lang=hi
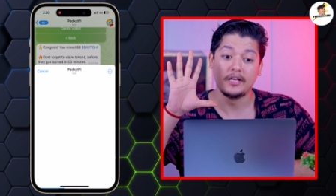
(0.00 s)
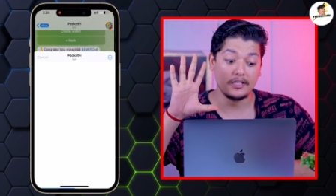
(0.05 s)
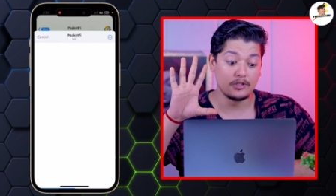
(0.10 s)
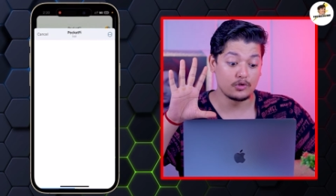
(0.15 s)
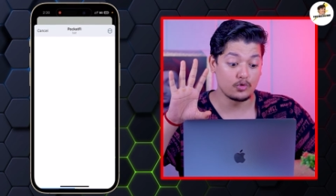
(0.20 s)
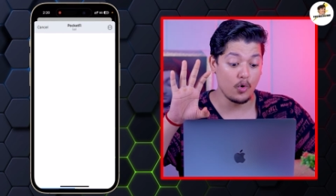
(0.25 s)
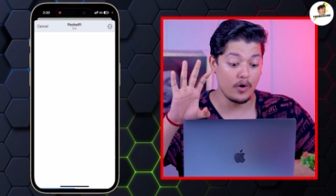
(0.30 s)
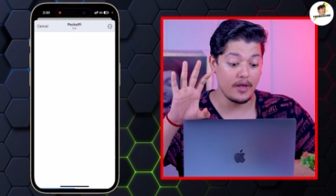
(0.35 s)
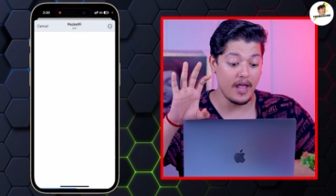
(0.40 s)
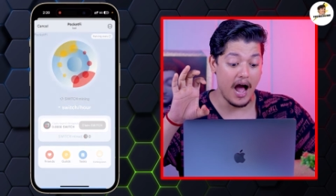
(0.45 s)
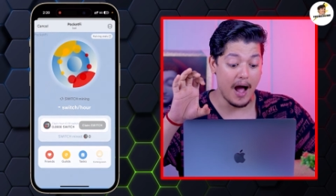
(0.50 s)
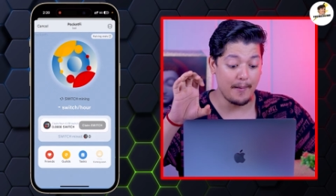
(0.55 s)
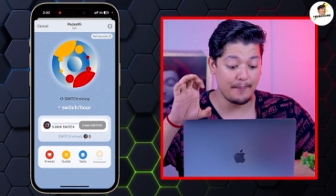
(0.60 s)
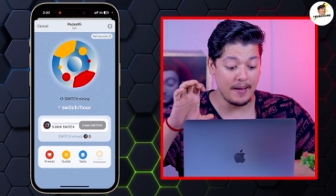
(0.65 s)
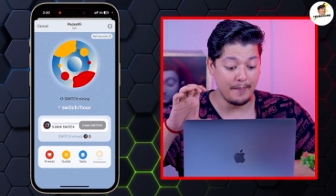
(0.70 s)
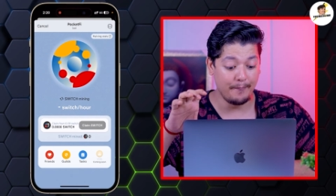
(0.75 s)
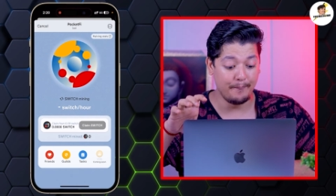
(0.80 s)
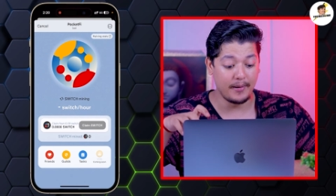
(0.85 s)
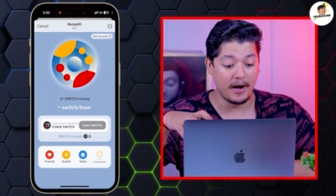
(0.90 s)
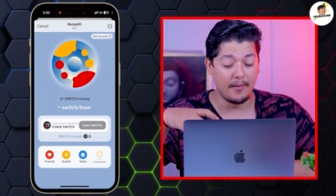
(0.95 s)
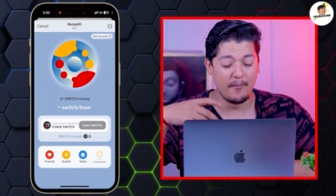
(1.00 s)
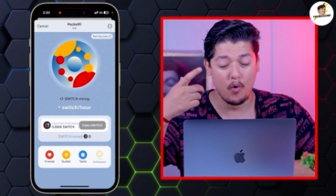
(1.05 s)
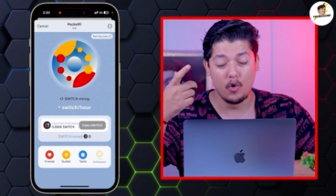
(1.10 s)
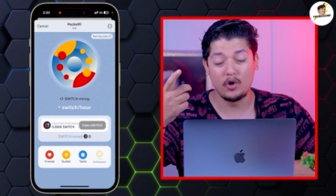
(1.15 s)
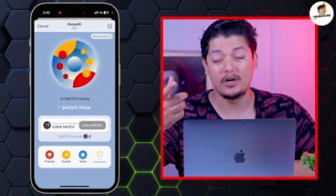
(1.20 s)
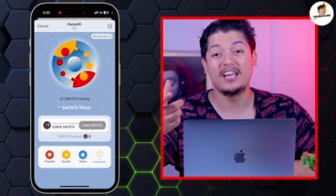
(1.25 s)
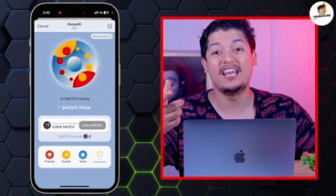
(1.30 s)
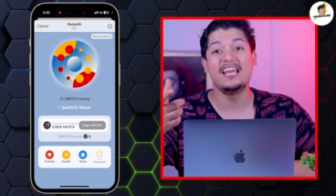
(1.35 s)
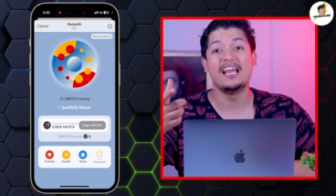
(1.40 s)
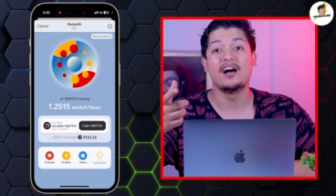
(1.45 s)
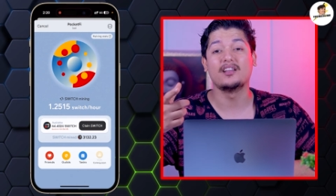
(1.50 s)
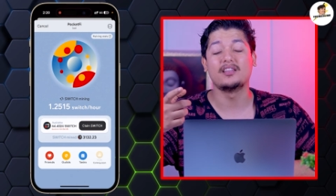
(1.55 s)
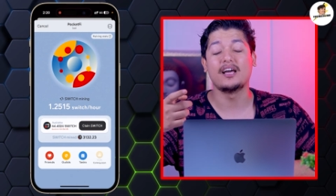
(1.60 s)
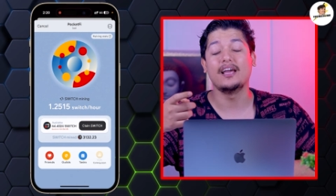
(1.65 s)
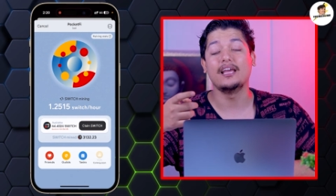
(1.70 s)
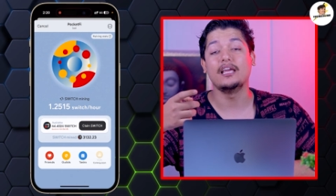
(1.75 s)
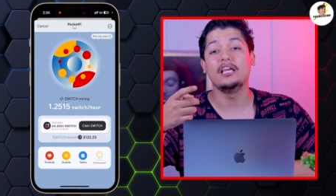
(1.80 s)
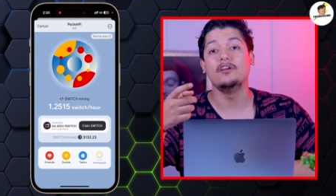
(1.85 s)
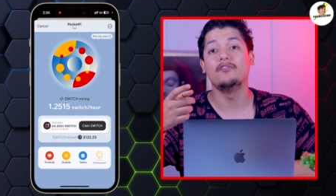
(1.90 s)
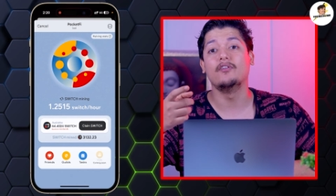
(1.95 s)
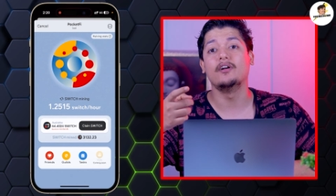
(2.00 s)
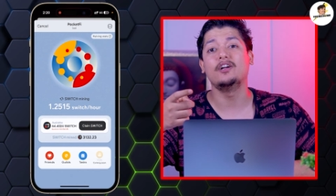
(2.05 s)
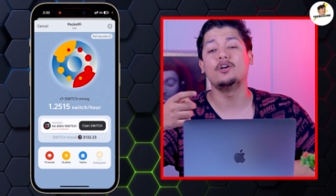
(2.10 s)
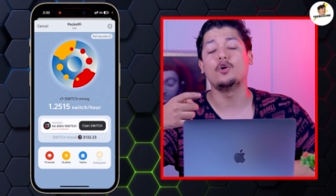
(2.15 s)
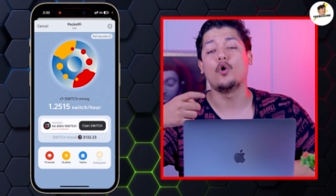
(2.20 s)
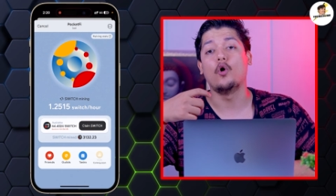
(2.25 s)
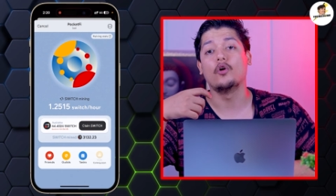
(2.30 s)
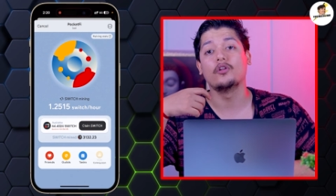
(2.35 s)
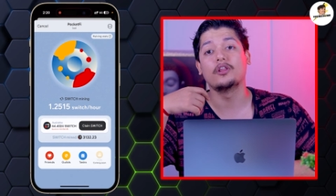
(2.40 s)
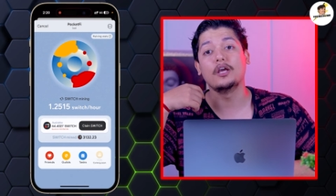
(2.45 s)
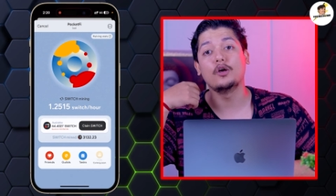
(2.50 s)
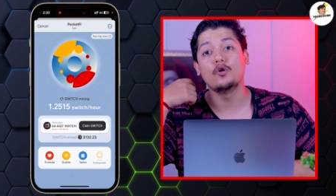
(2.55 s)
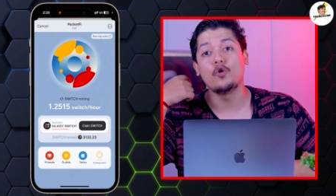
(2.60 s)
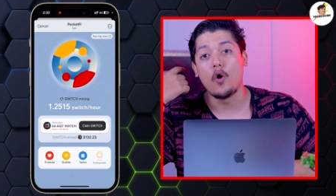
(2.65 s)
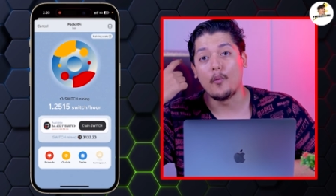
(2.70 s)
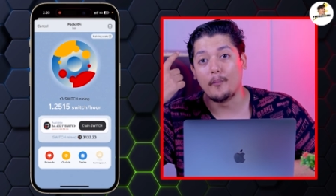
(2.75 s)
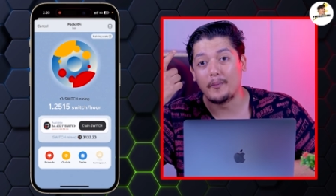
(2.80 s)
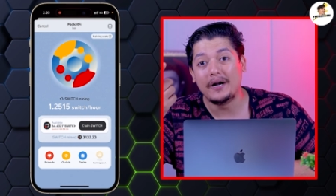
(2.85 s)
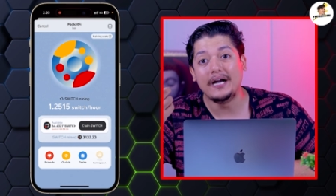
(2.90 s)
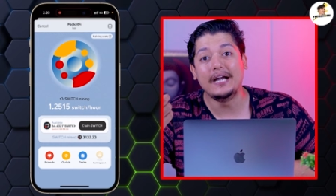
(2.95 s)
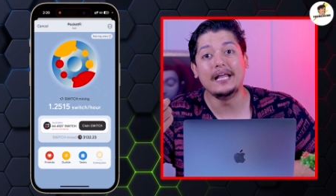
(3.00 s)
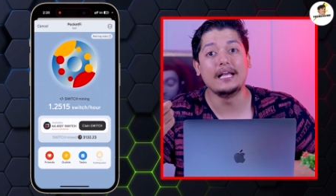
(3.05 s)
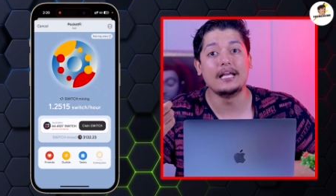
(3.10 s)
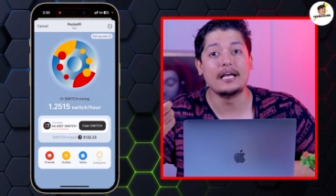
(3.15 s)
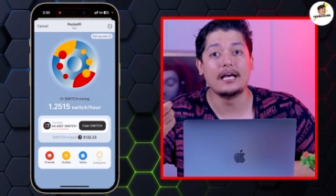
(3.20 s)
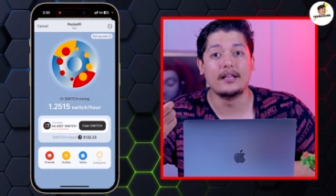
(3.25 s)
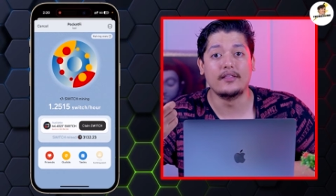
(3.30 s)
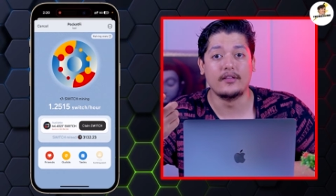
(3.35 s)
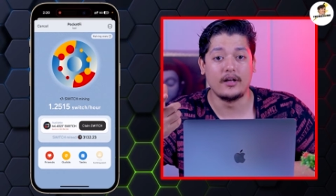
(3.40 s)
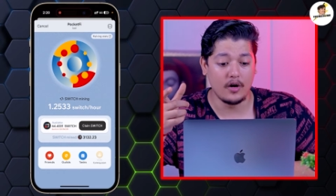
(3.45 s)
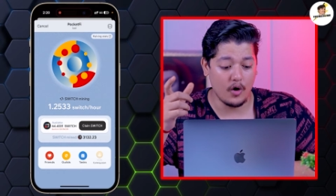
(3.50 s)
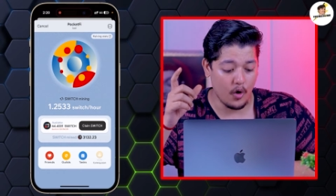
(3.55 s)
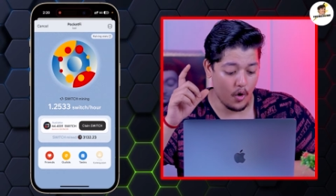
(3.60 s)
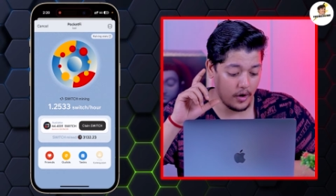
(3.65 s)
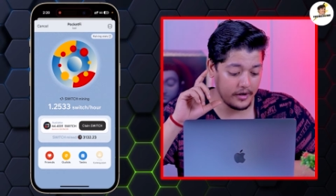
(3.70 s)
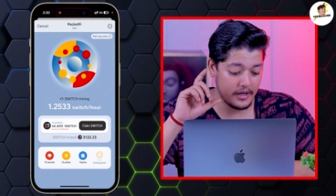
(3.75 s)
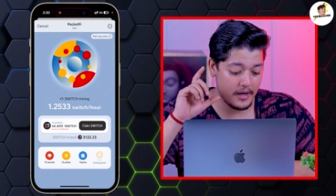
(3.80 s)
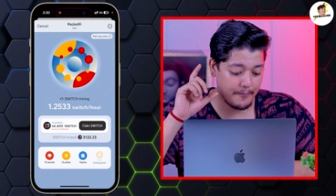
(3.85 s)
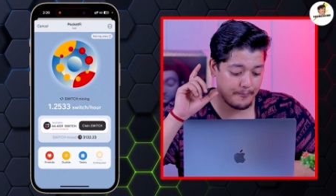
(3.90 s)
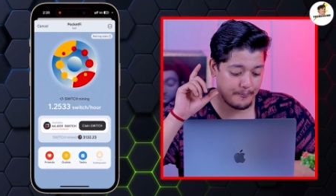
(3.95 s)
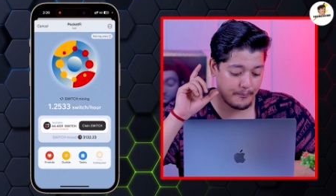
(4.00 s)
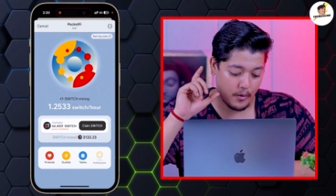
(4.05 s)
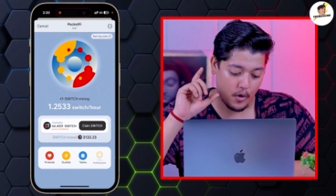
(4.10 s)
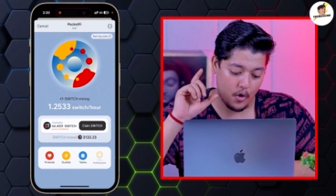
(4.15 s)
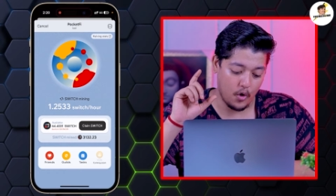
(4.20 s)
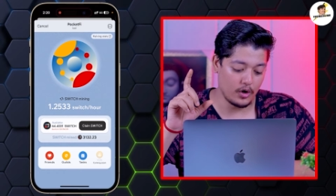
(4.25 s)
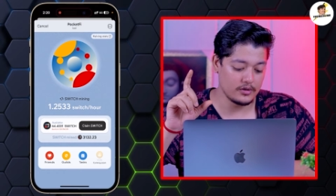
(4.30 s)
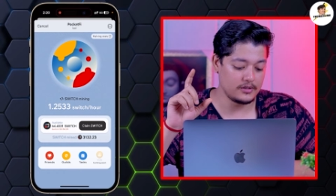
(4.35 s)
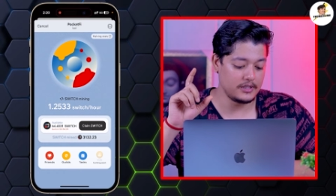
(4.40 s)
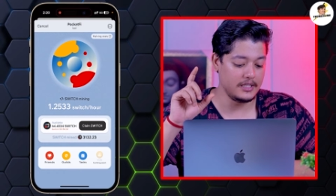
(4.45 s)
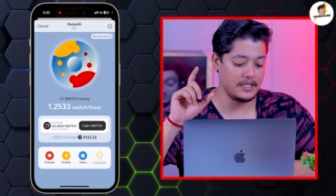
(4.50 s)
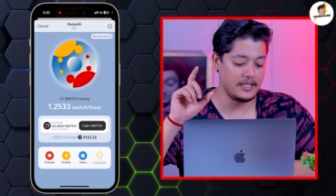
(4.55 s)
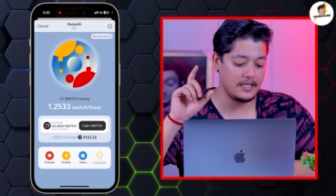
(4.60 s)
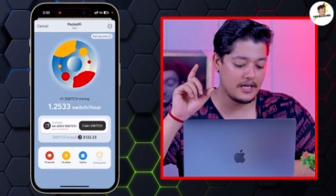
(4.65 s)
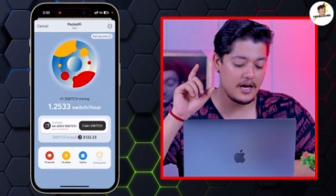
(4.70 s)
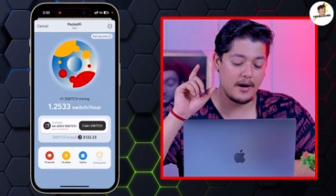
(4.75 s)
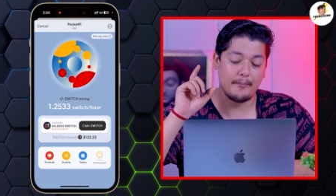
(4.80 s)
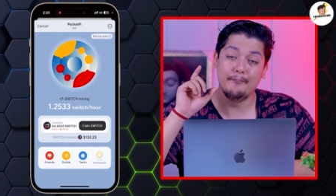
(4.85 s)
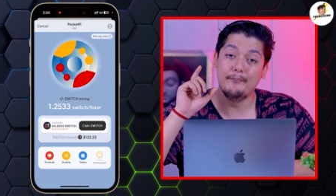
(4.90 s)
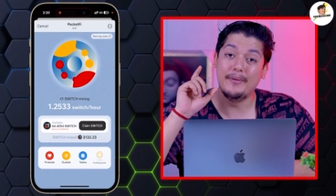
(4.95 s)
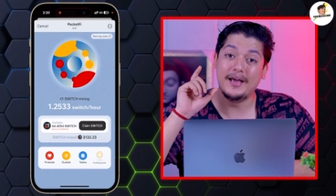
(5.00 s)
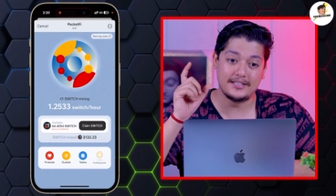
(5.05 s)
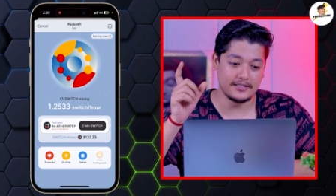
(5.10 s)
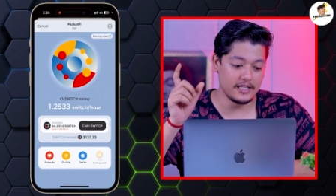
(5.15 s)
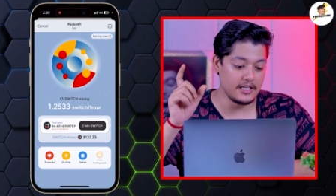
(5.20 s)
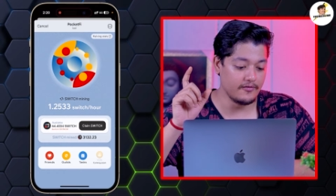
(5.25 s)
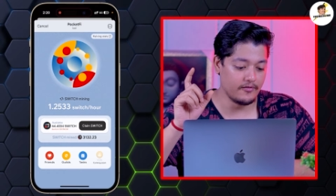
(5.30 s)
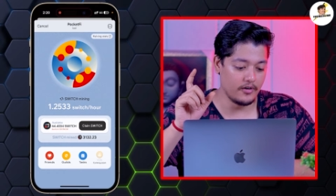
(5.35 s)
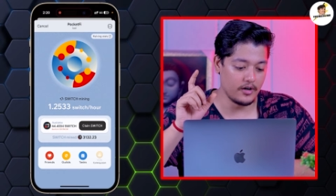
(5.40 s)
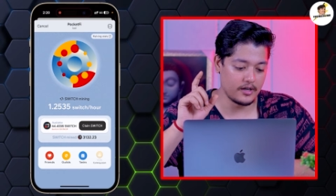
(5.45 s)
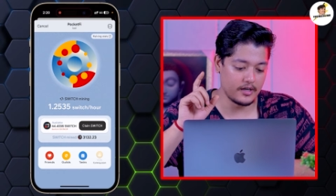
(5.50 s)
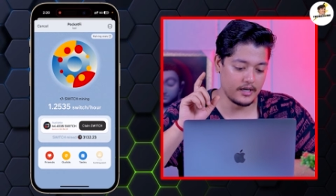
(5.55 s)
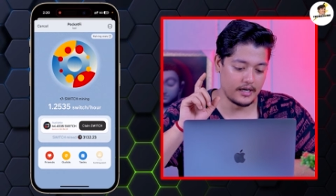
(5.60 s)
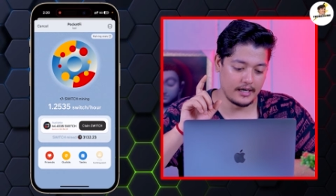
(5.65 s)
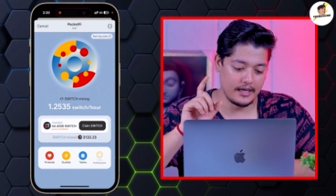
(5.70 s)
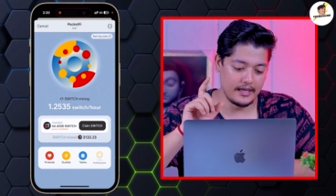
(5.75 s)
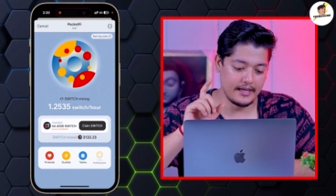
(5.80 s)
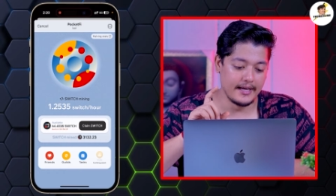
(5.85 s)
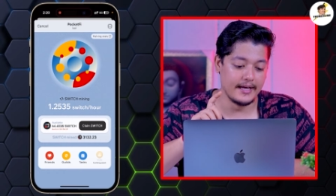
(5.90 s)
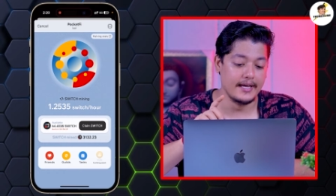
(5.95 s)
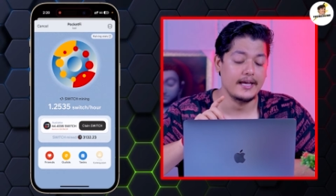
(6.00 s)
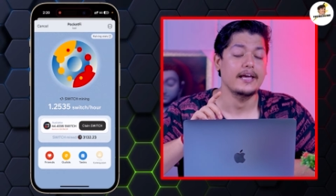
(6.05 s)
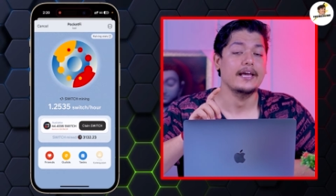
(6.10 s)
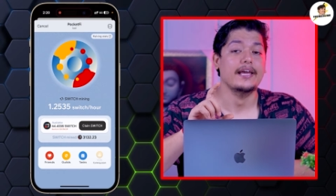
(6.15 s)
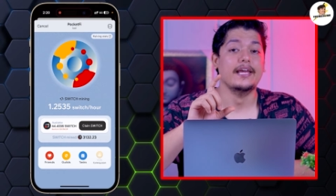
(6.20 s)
इसको यहाँ पे प्रमोट किया था इवन टॉन की कम्युनिटी के अंदर और ये बहुत ही अमेजिंग वर्क कर रही है